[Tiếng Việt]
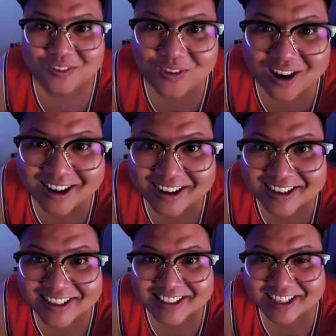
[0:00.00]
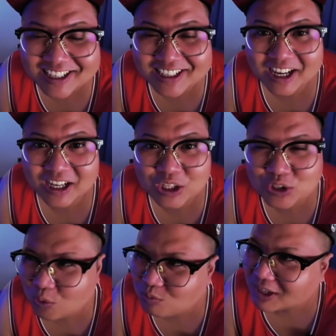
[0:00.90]
Wow. Thì uh, nói
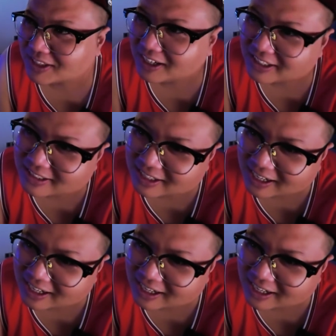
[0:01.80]
chung là Tân